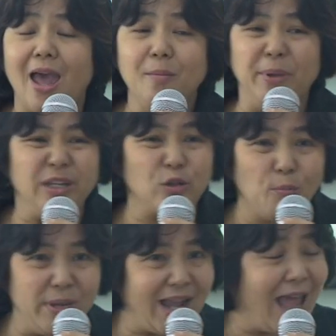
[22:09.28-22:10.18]
คะมันจะต้
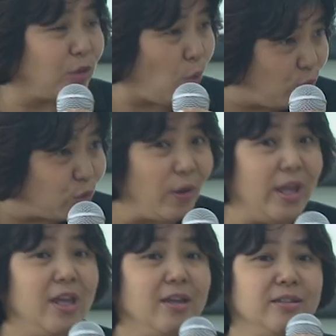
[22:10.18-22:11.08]
องมีการโทษตัว
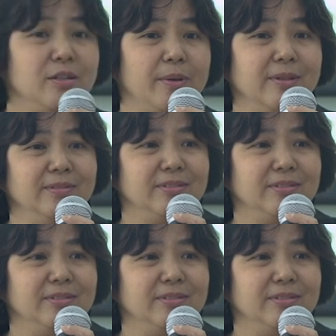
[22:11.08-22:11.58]
เองใช่ไหม